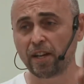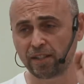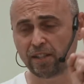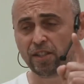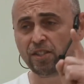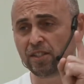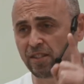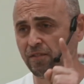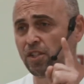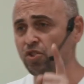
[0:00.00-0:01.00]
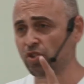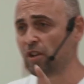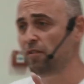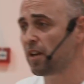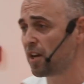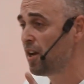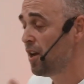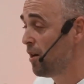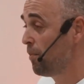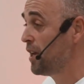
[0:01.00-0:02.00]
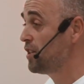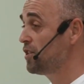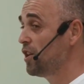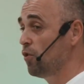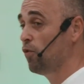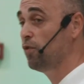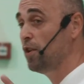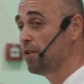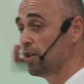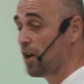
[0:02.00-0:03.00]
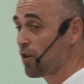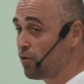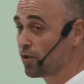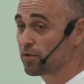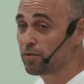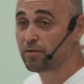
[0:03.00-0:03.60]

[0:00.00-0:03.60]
Этот единственный человек, Моисей, он вывел народ.